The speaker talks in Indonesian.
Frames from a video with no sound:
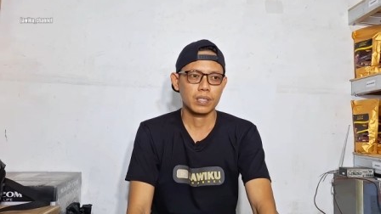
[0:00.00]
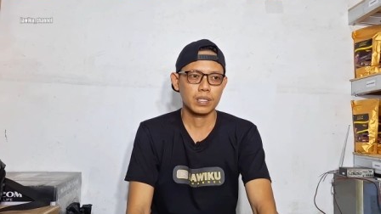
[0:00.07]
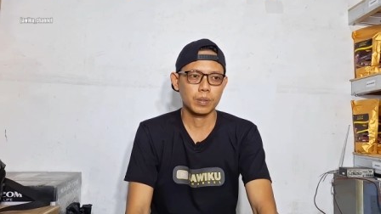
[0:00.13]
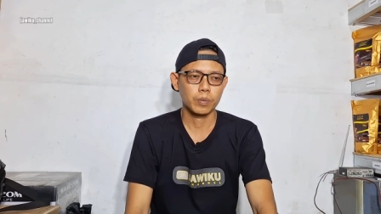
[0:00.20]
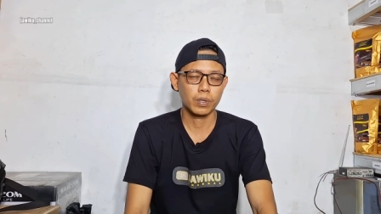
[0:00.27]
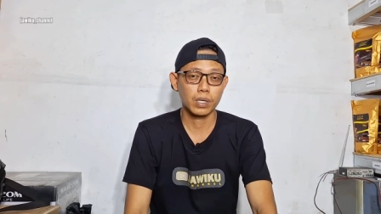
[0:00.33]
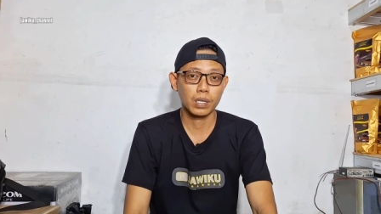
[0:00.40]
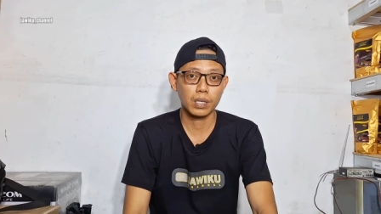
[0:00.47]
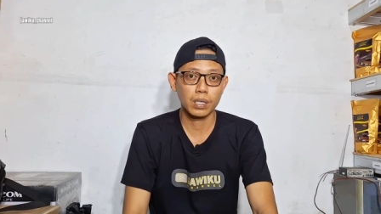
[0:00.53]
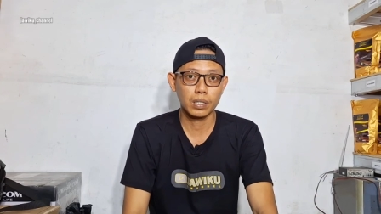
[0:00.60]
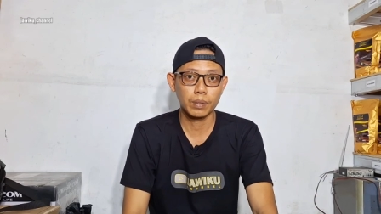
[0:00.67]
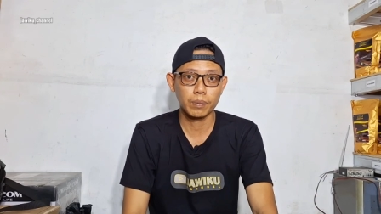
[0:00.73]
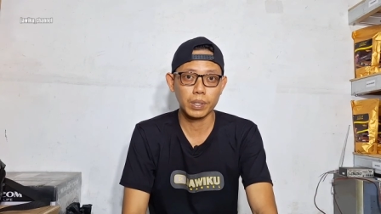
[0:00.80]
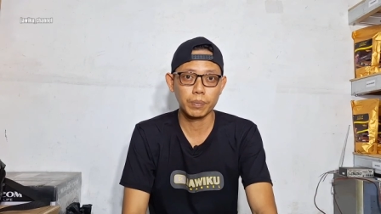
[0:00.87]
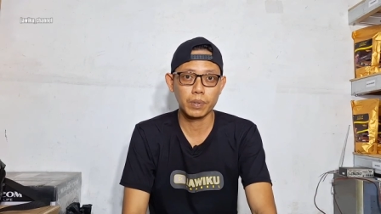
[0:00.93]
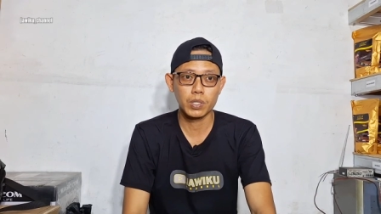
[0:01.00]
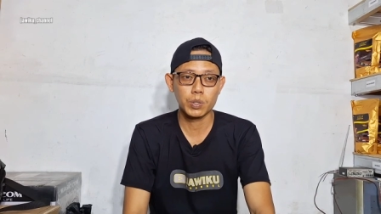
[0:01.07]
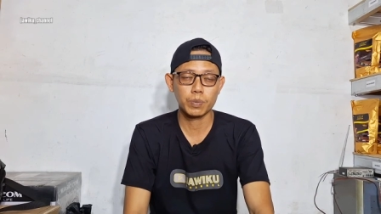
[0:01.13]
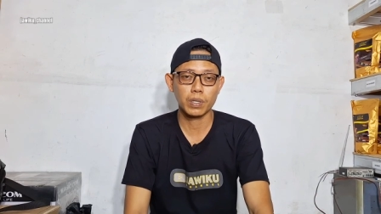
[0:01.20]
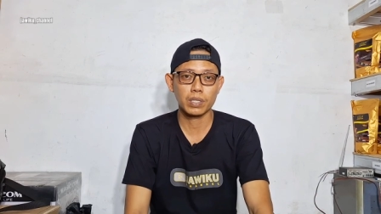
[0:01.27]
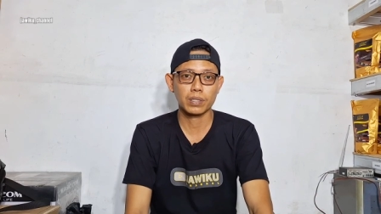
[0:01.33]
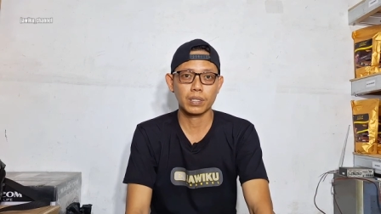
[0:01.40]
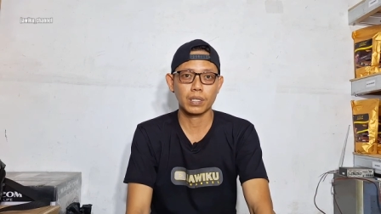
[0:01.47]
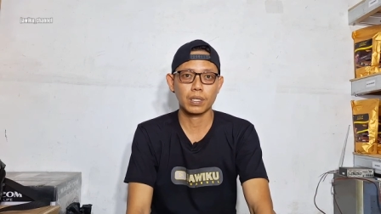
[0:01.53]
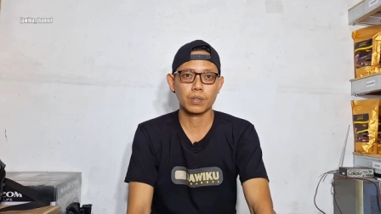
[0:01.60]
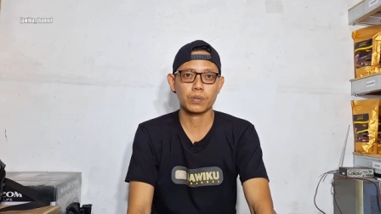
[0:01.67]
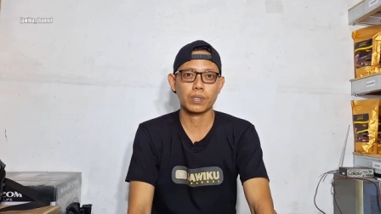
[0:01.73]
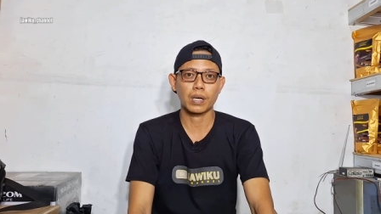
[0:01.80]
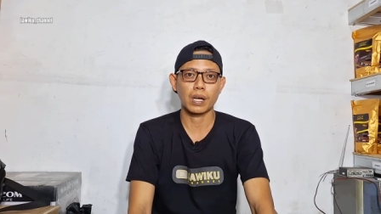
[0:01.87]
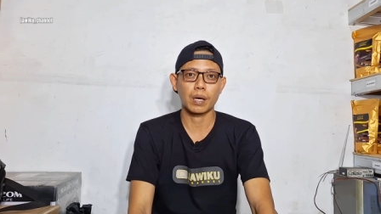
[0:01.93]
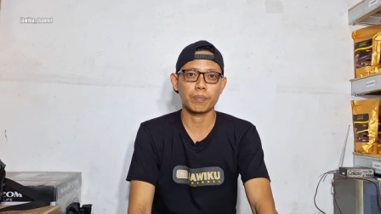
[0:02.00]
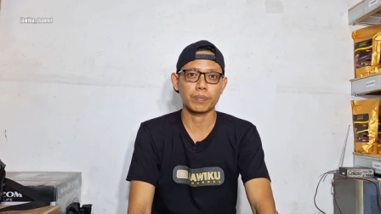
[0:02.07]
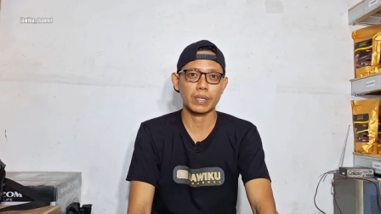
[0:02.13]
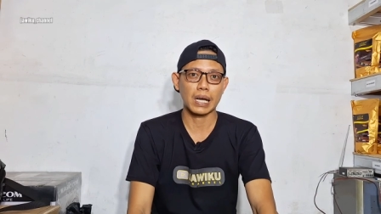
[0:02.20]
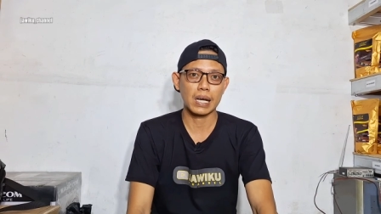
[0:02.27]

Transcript: Semoga teman-teman semua selalu dalam